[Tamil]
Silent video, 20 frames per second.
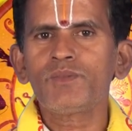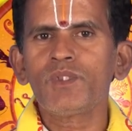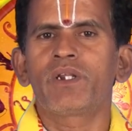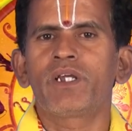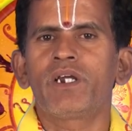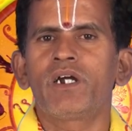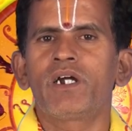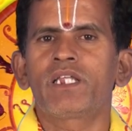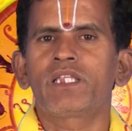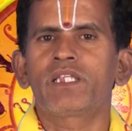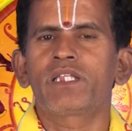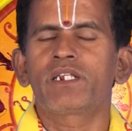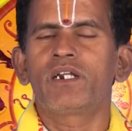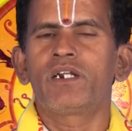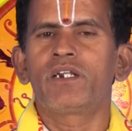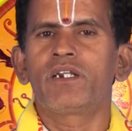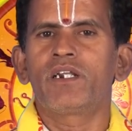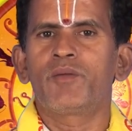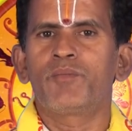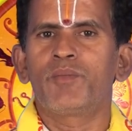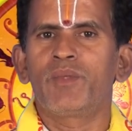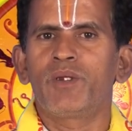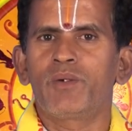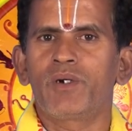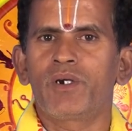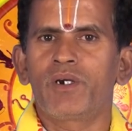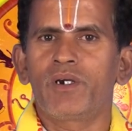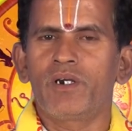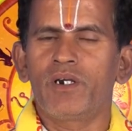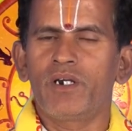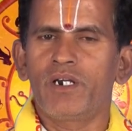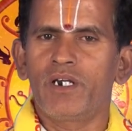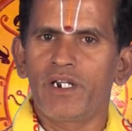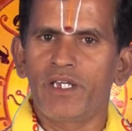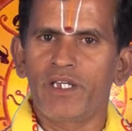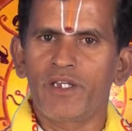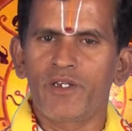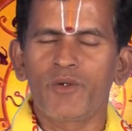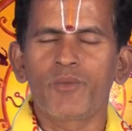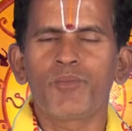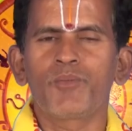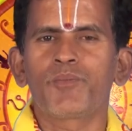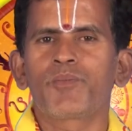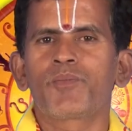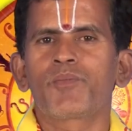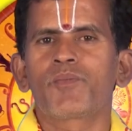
பிரயாணத்தினால் நன்மை கிடைக்கும்